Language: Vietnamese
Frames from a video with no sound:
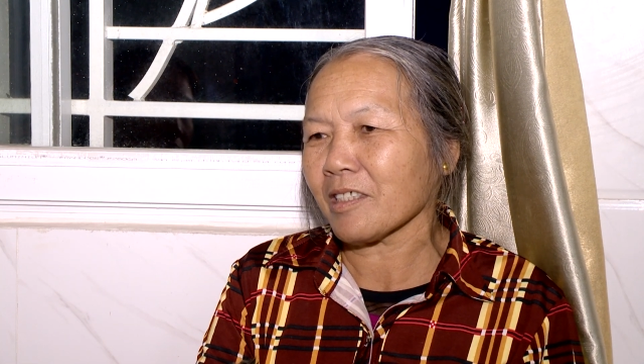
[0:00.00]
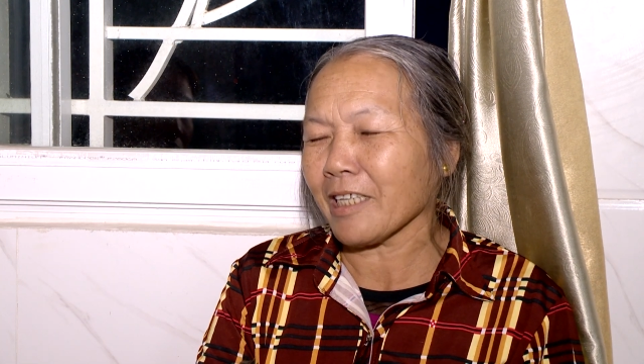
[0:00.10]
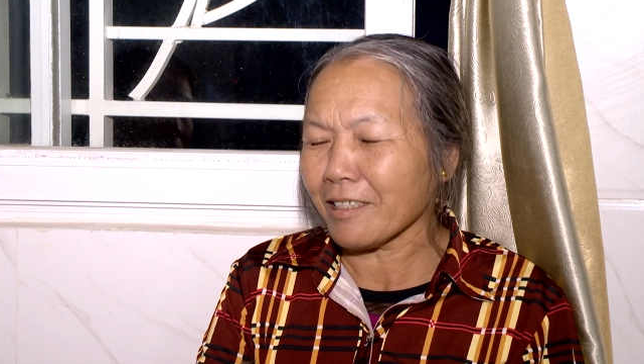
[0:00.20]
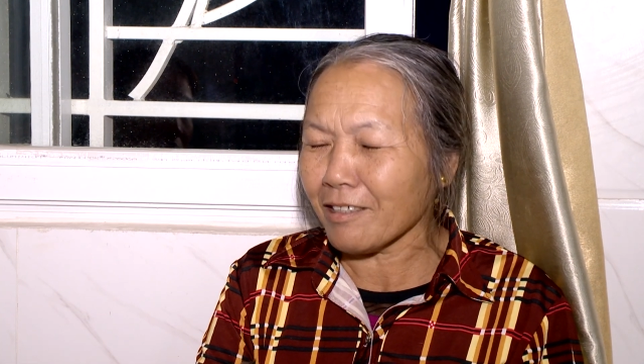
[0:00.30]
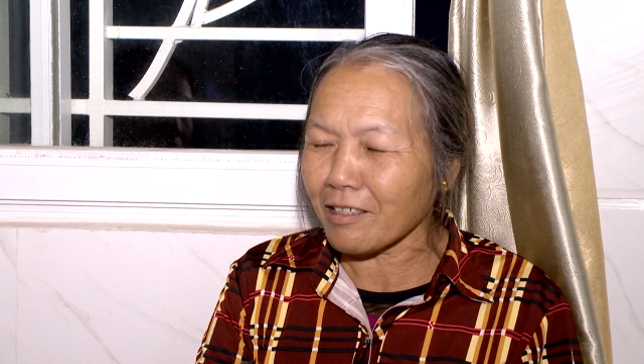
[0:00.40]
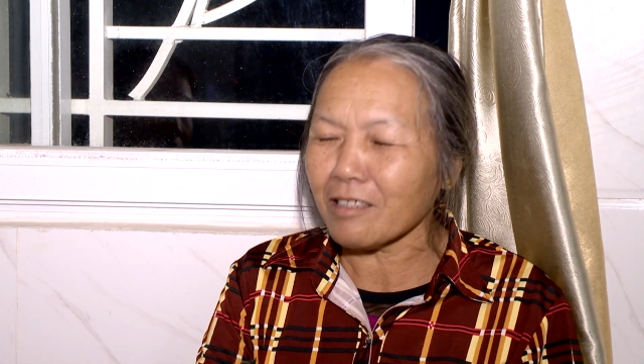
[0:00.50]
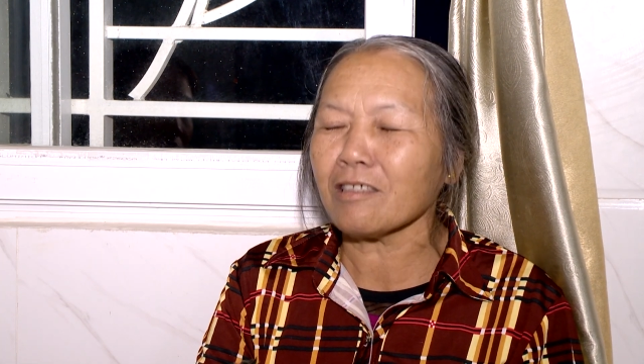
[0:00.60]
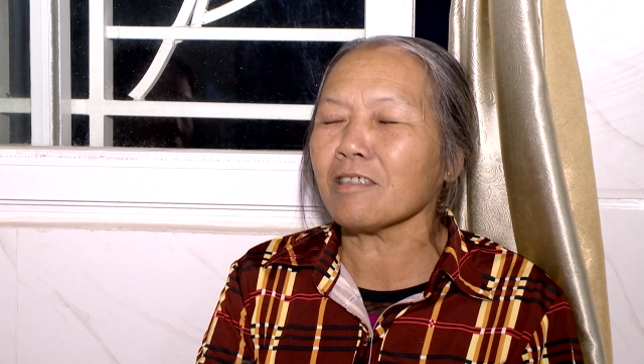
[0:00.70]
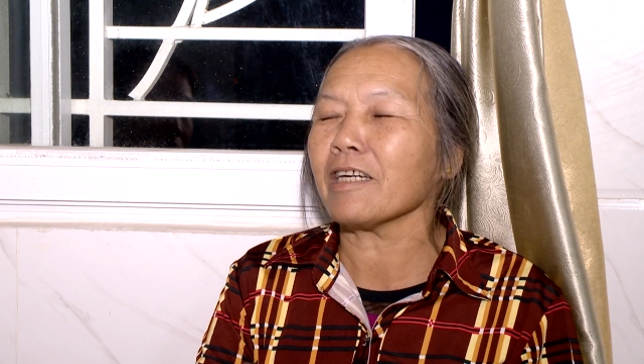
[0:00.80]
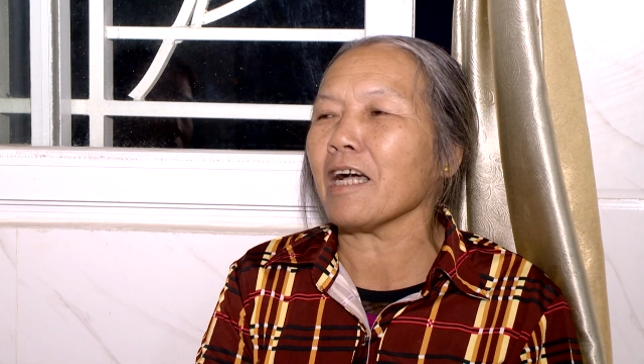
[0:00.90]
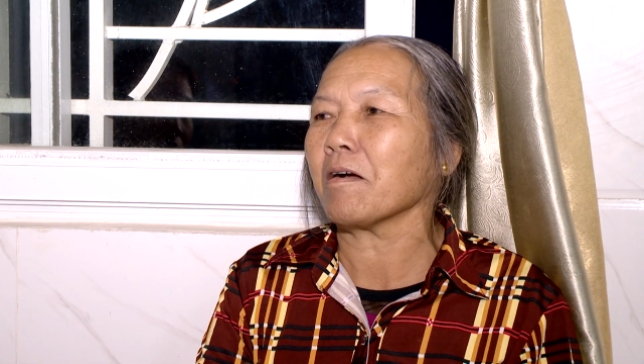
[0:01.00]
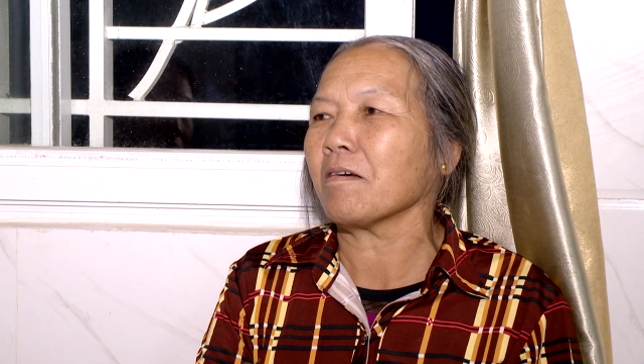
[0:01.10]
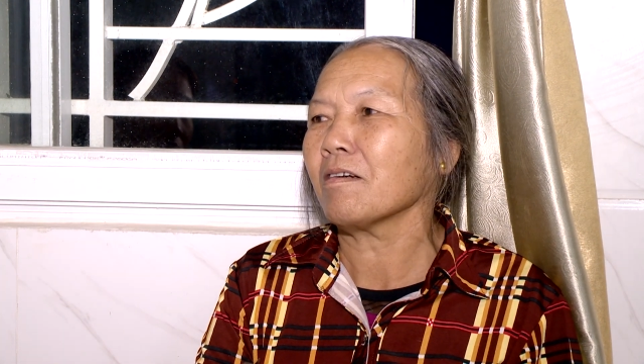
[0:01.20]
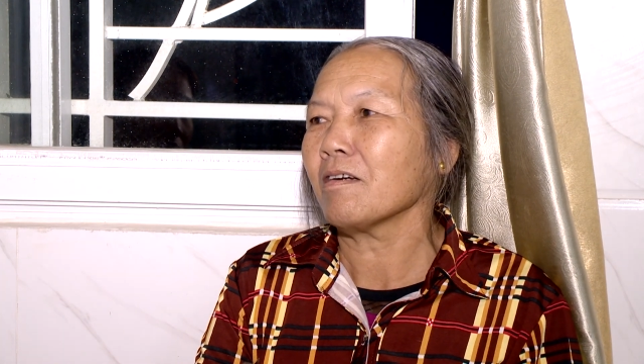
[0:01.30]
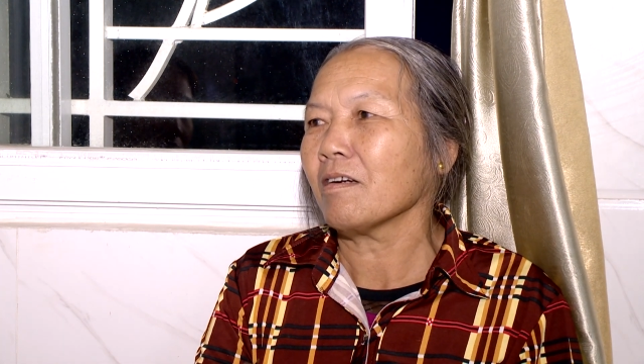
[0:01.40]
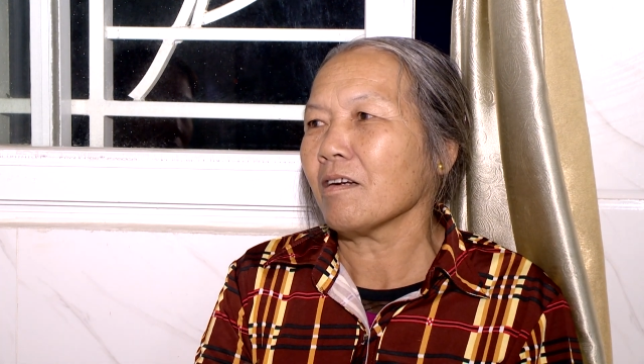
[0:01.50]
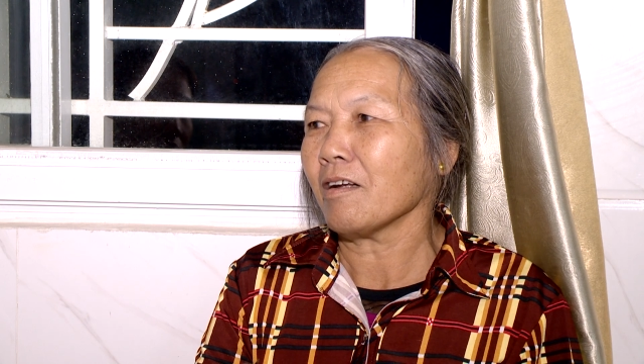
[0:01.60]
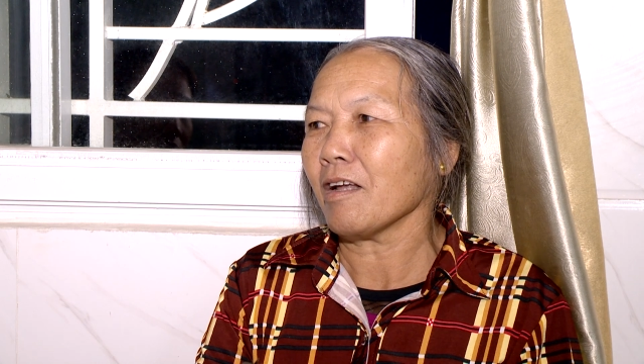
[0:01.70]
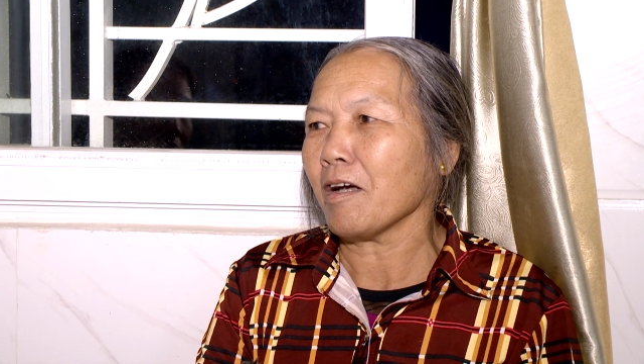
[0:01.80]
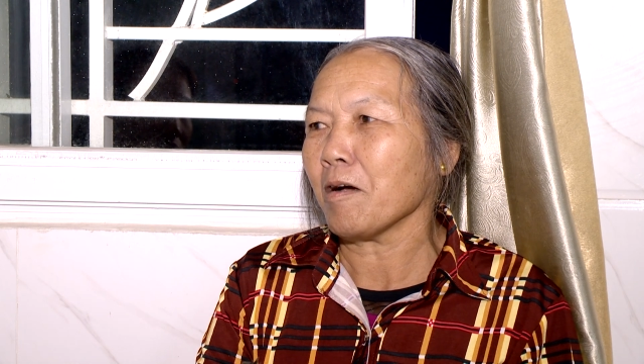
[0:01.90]
tránh được cái tình trạng
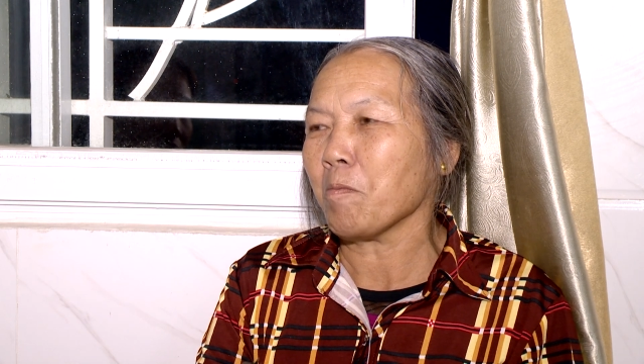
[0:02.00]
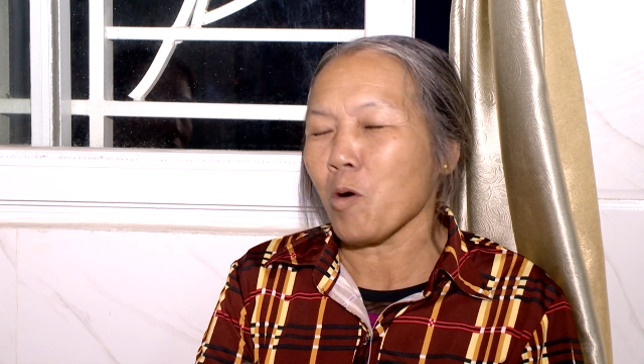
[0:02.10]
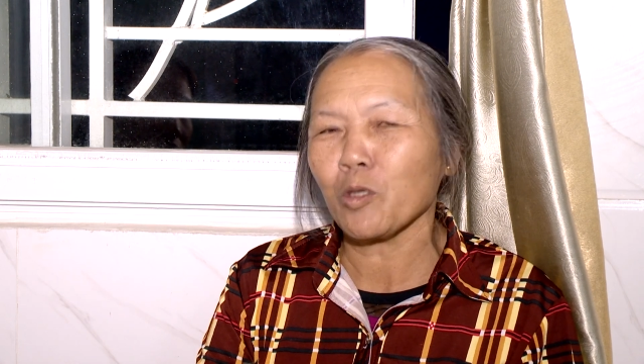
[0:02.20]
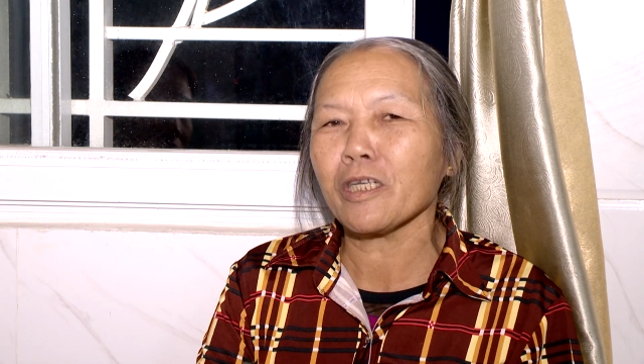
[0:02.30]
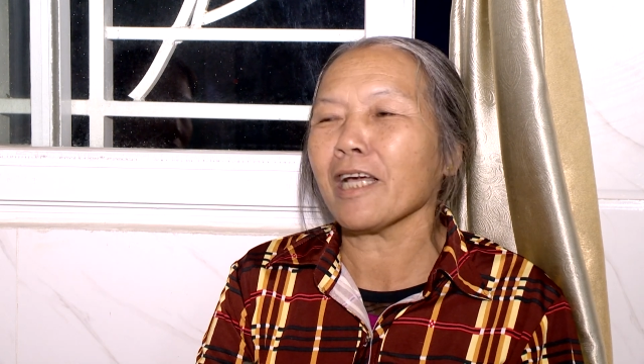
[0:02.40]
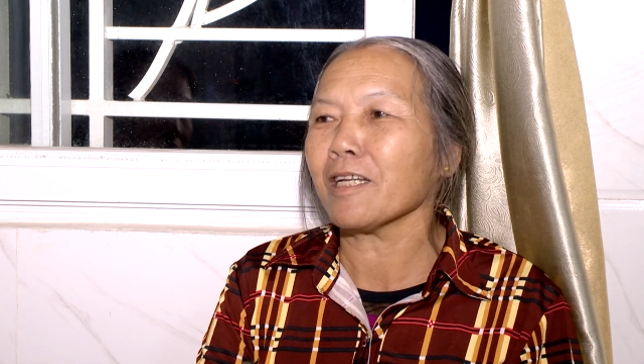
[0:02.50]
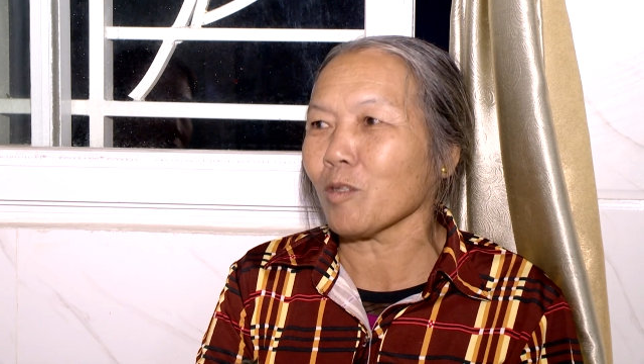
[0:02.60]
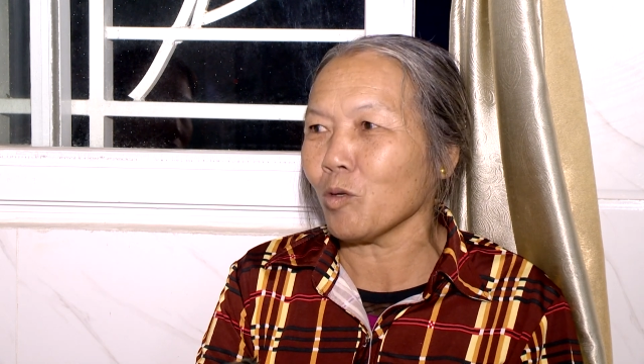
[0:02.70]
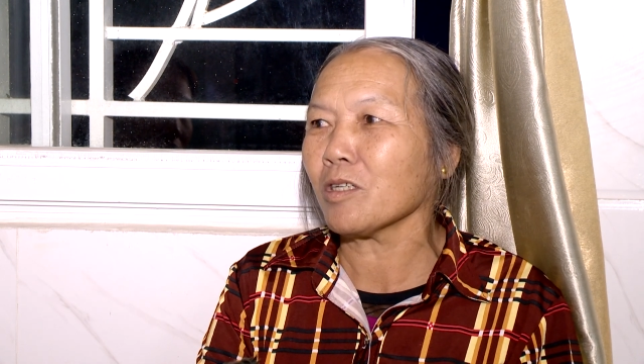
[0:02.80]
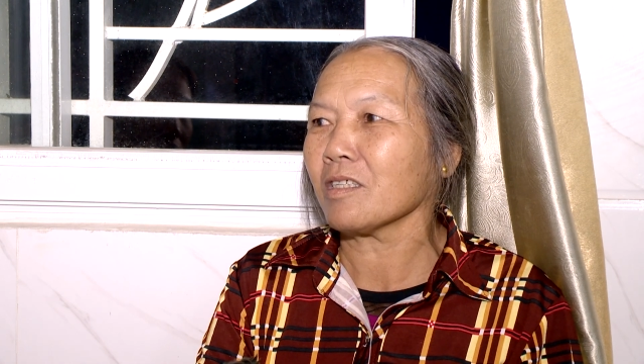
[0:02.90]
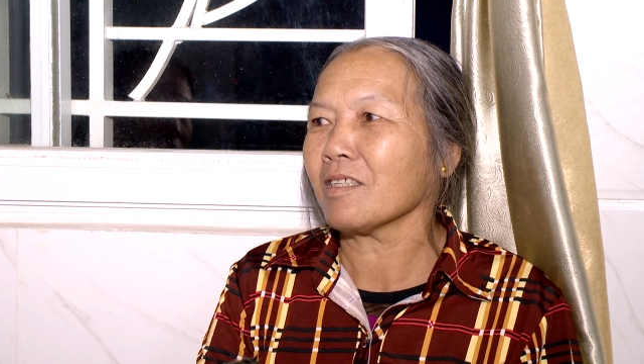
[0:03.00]
là mổ xẻ là tốt